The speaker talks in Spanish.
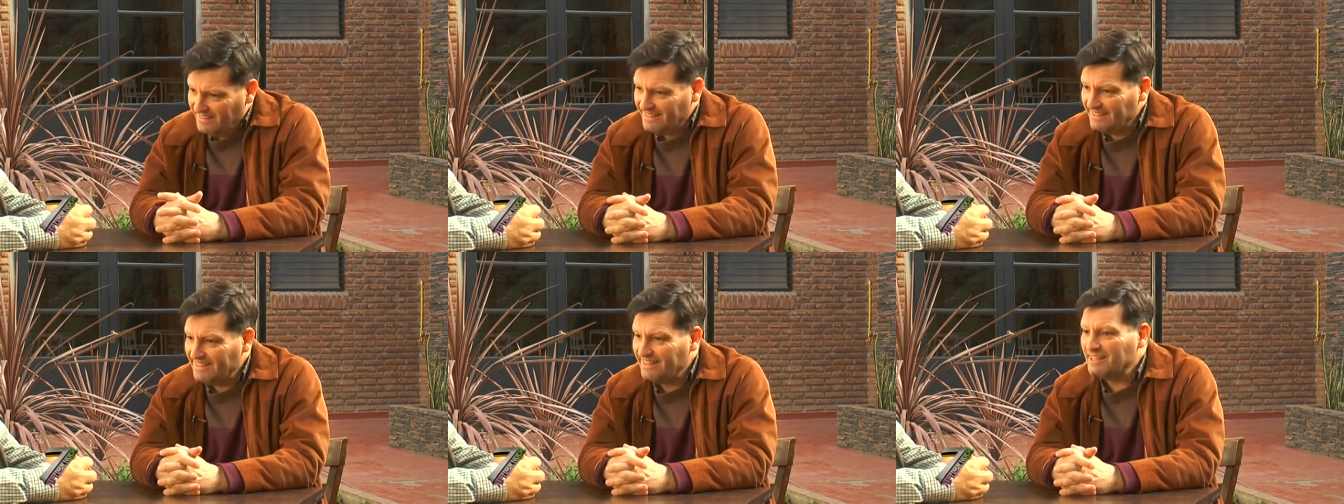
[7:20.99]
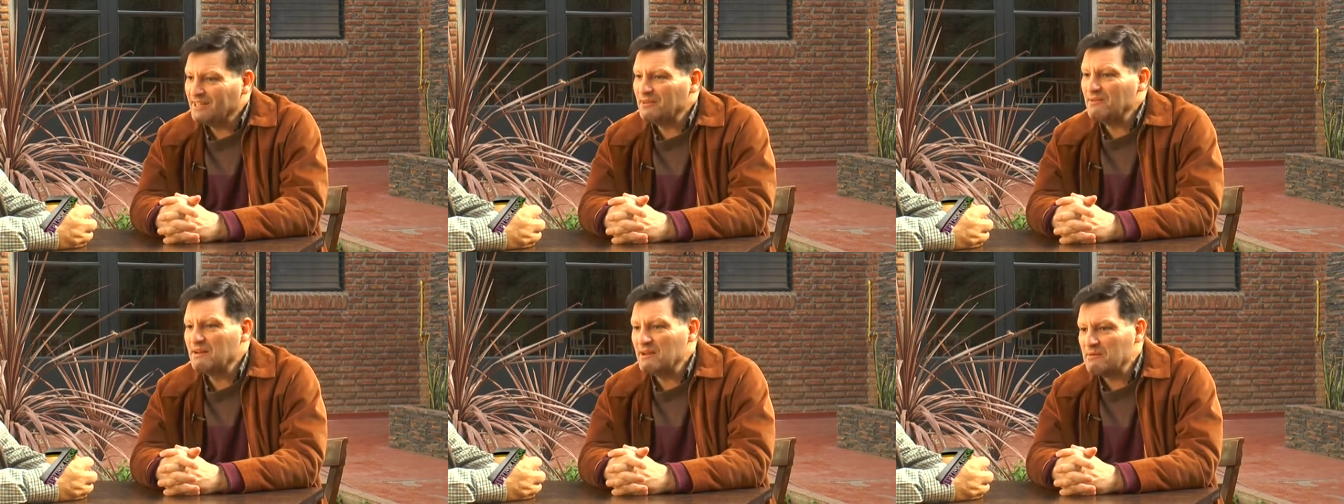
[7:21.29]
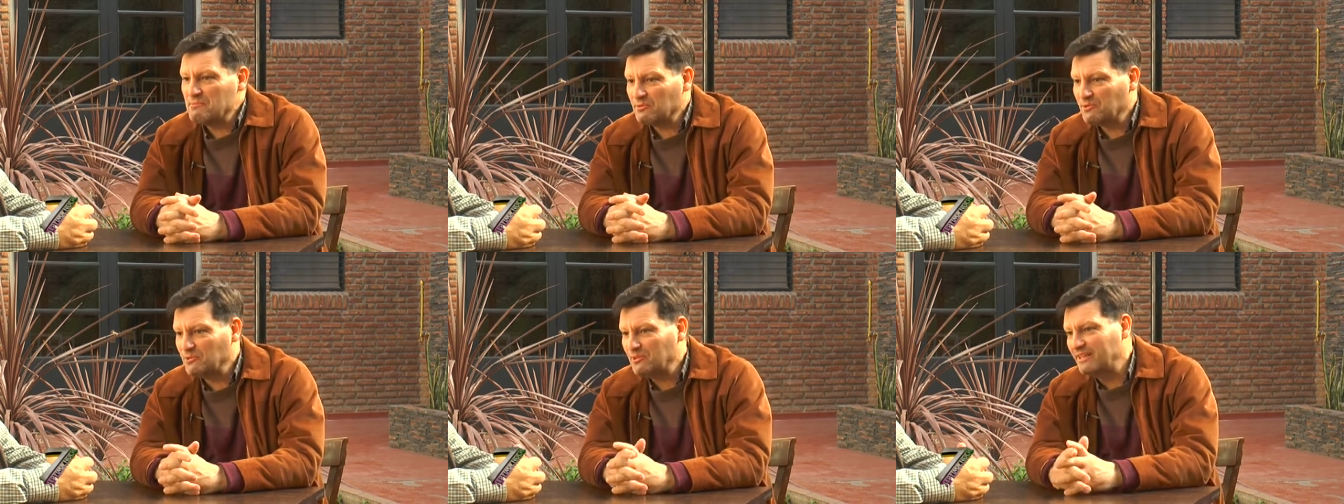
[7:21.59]
Y estaba
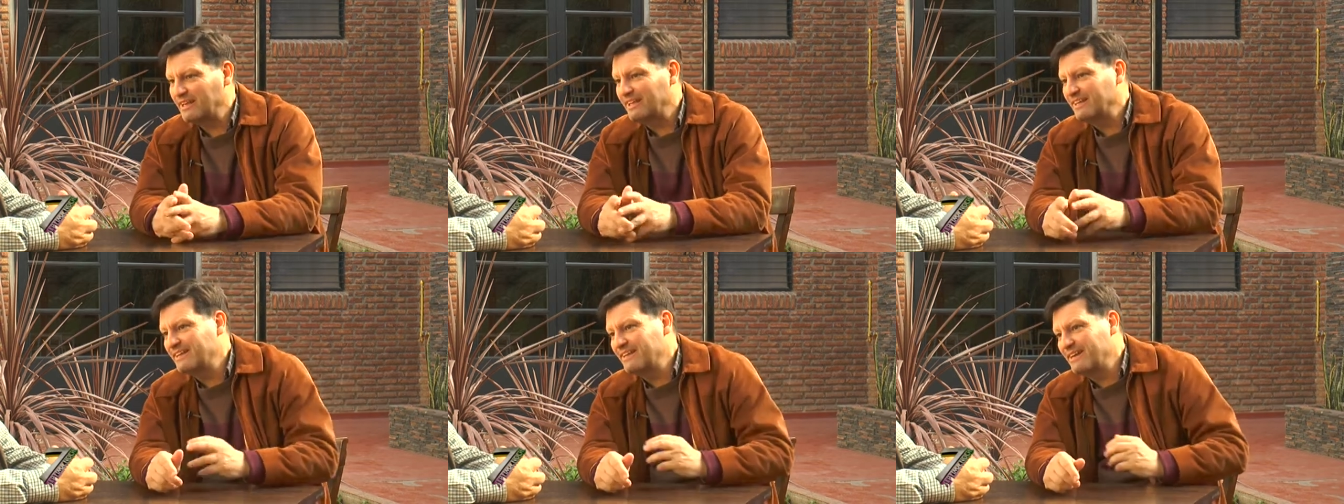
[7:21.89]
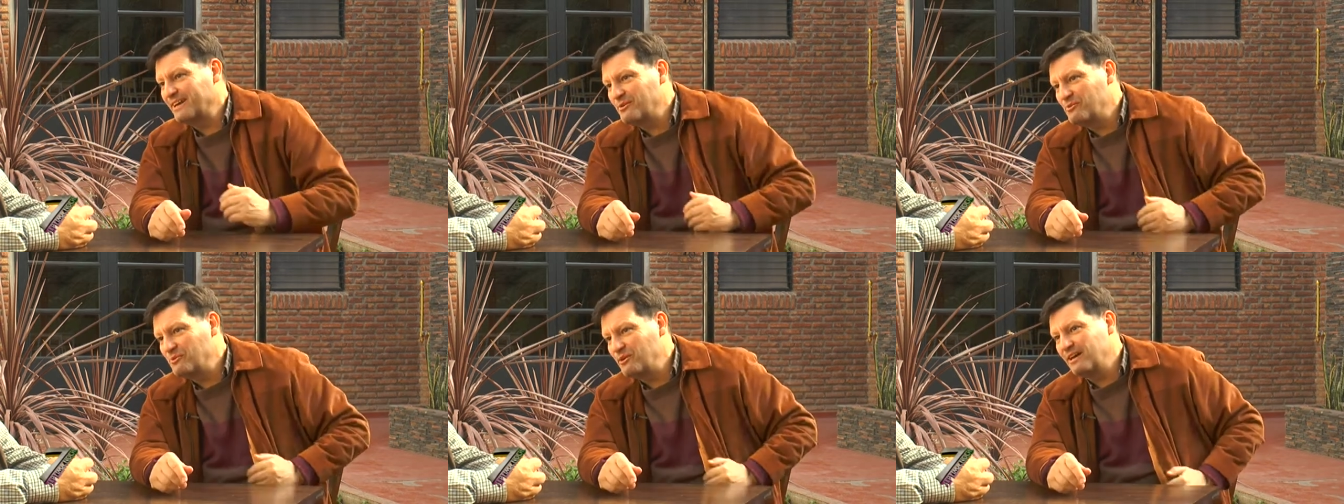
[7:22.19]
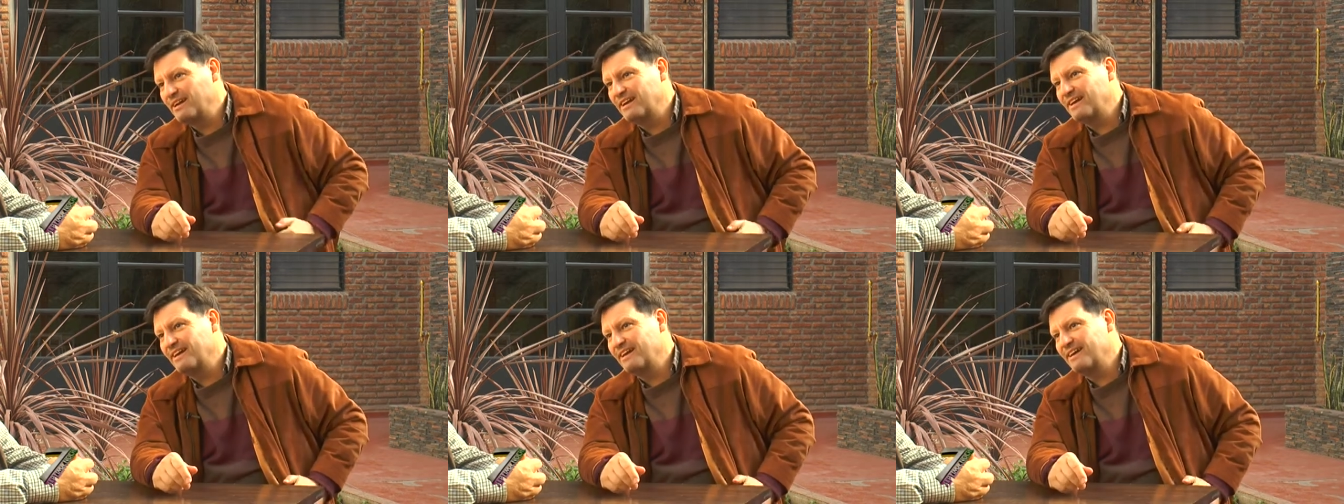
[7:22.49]
la posibilidad de ir a
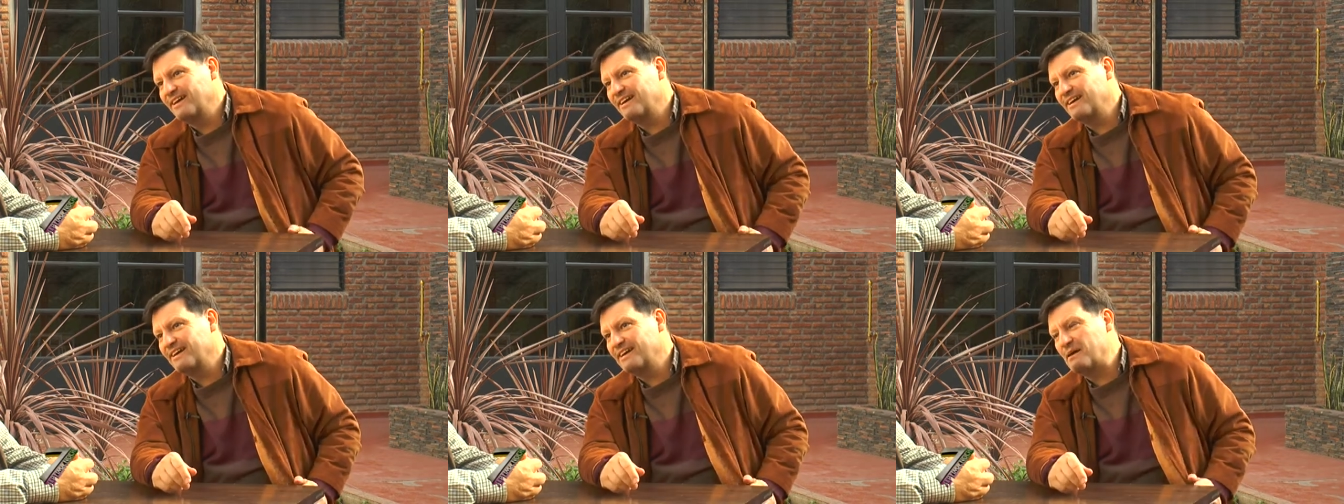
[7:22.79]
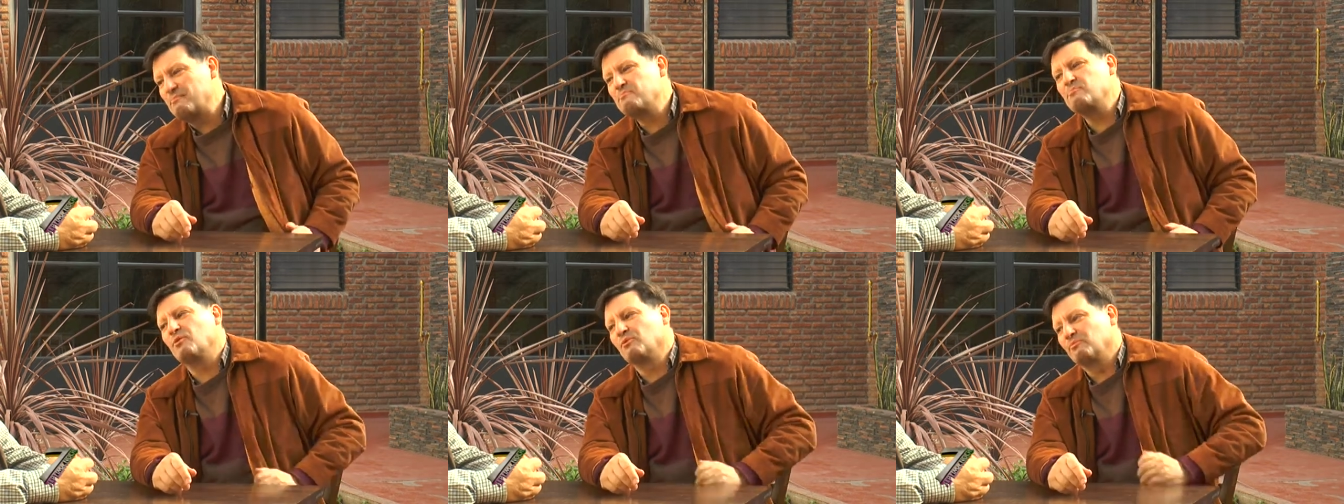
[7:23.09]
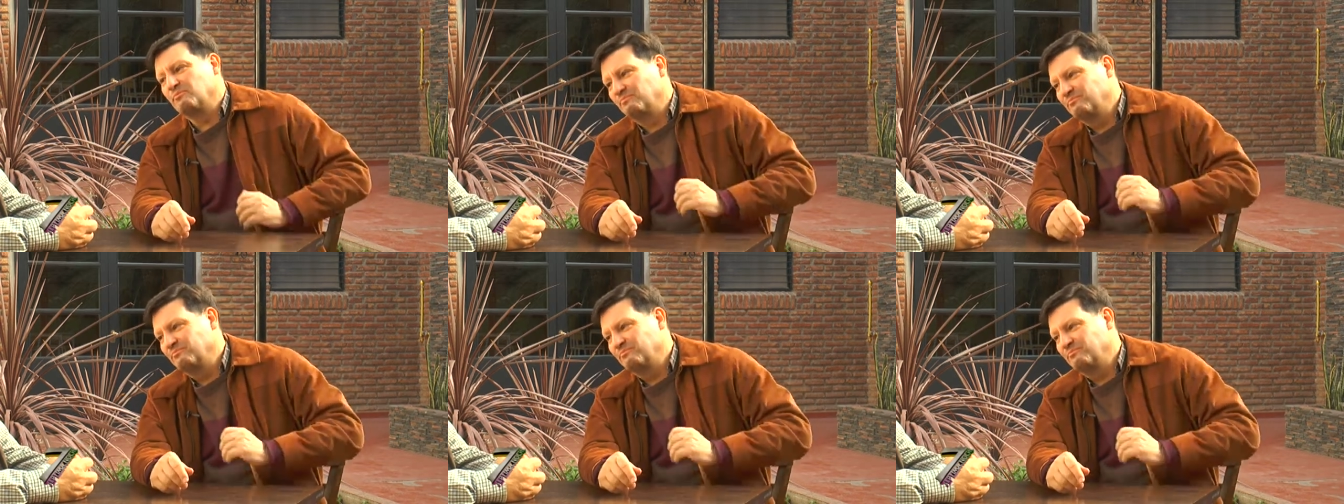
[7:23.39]
jugar a Japón,